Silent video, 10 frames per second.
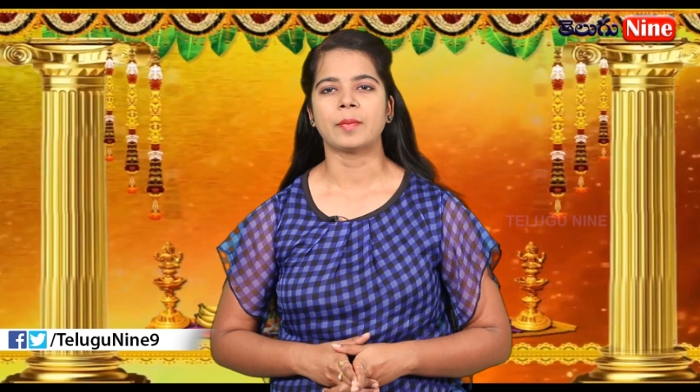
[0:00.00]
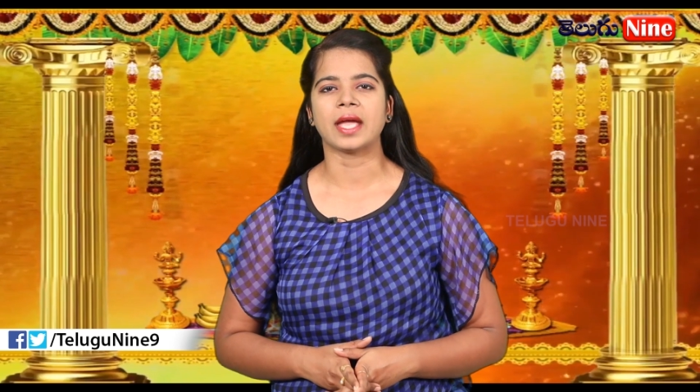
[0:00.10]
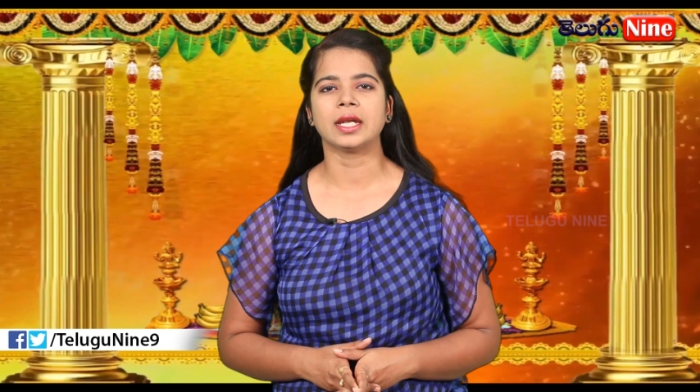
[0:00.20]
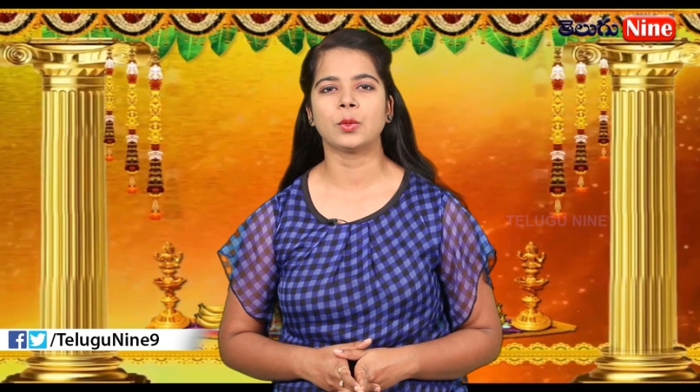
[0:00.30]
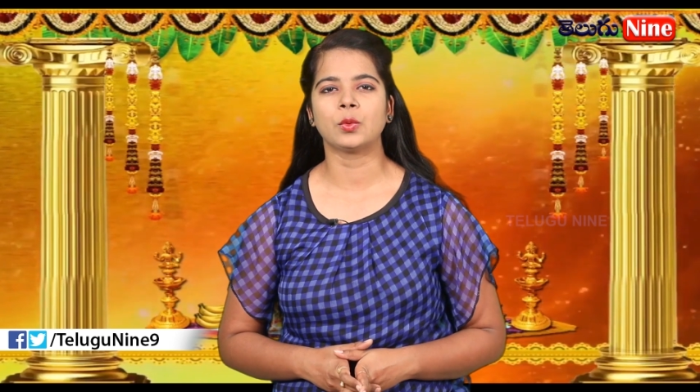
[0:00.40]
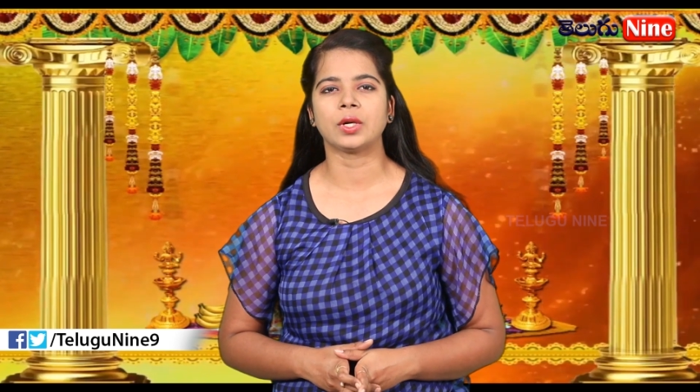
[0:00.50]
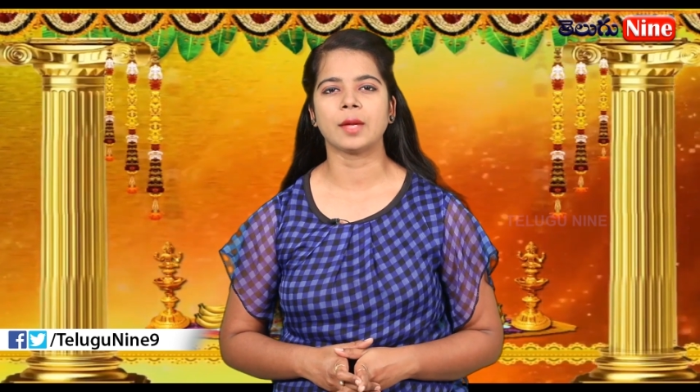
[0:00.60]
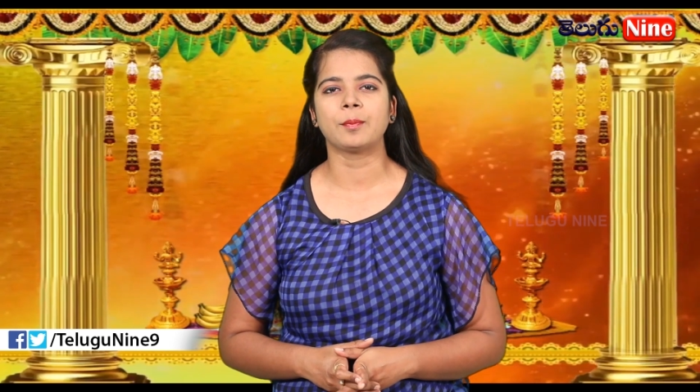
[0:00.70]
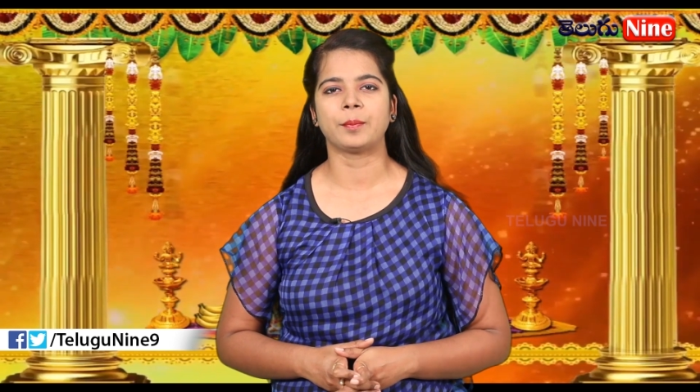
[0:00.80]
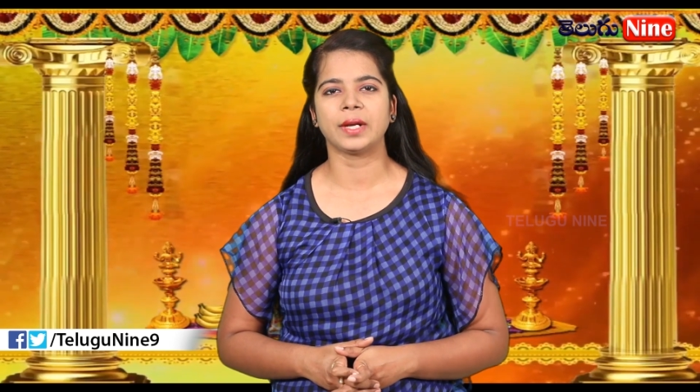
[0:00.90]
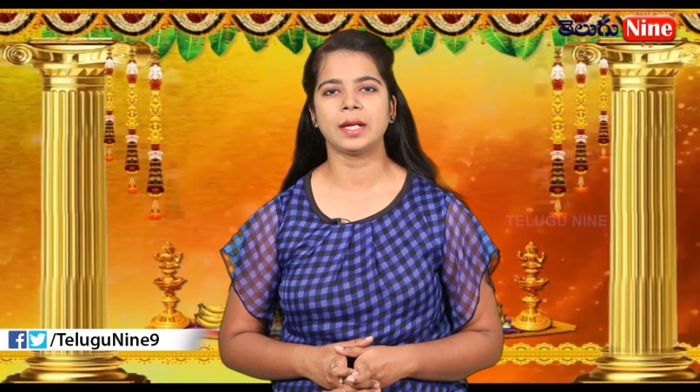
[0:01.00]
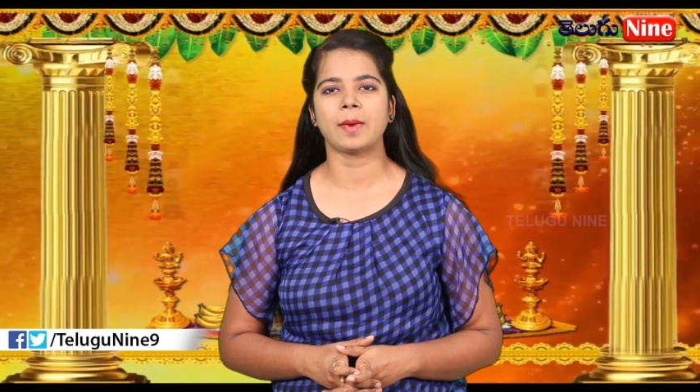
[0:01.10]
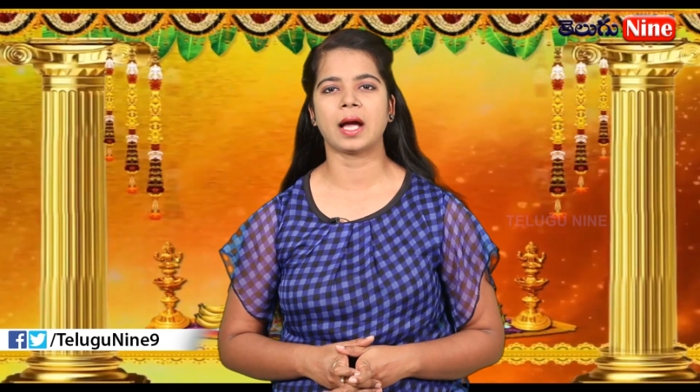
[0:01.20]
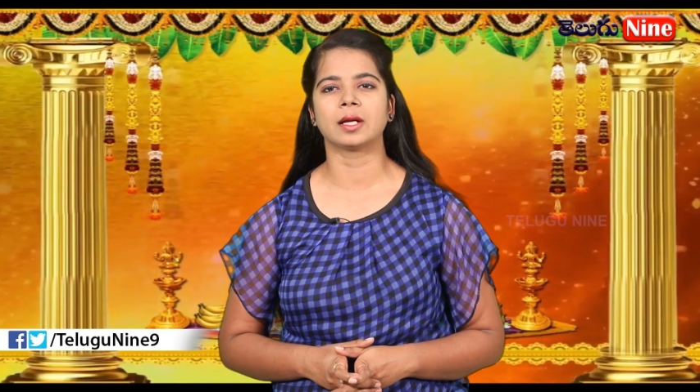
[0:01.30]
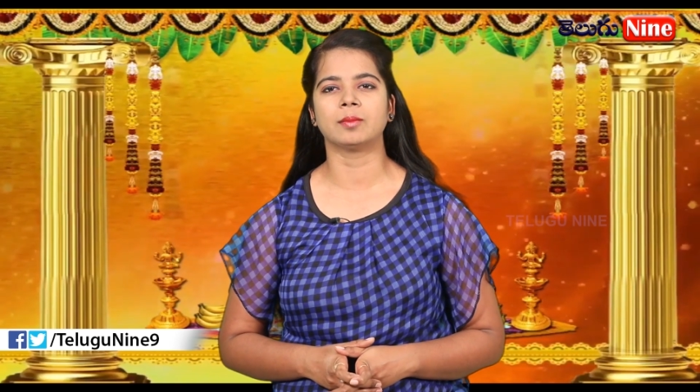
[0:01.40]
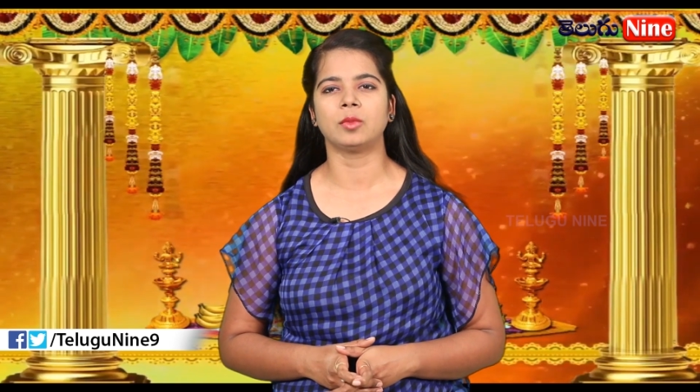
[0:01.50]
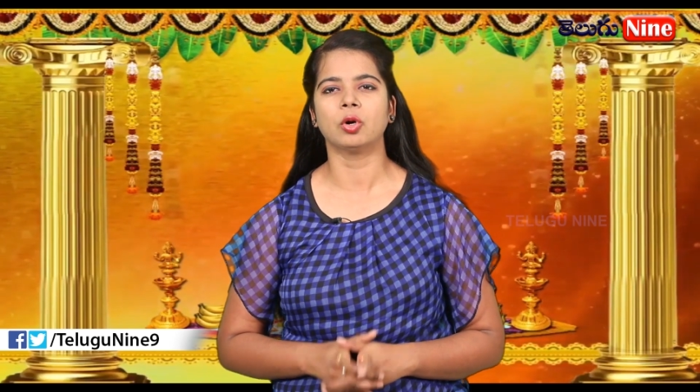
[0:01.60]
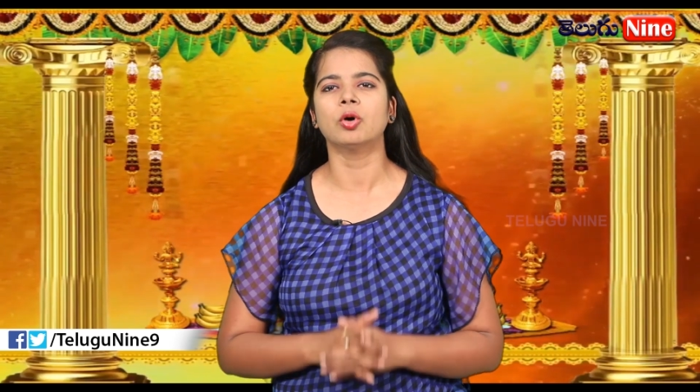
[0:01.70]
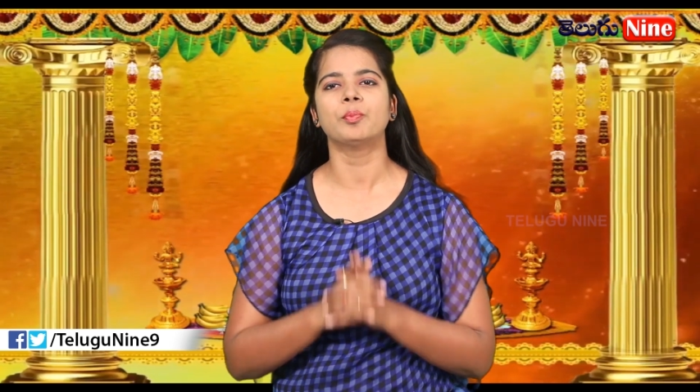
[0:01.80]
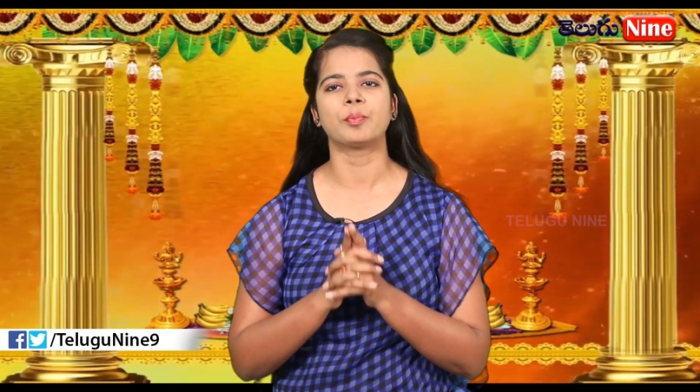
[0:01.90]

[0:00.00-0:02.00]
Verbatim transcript: పైన ఉండే పిడి భాగంలో